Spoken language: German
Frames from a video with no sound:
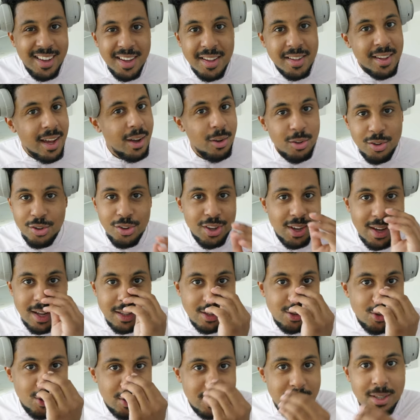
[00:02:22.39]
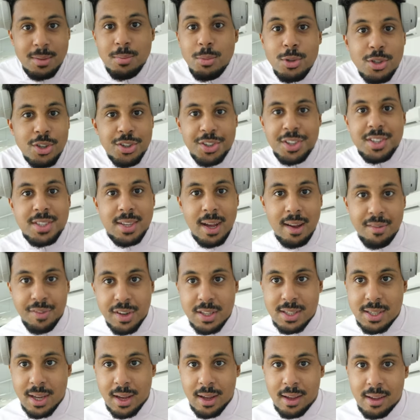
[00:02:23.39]
Ich zeige es euch ganz kurz, ich muss euch das
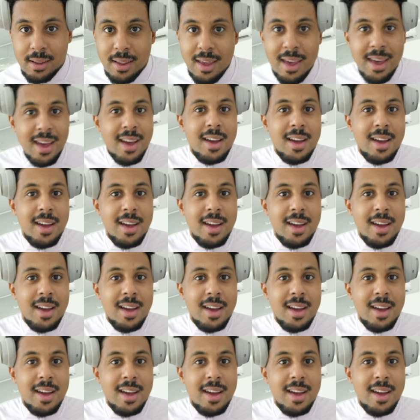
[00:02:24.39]
einfach zeigen.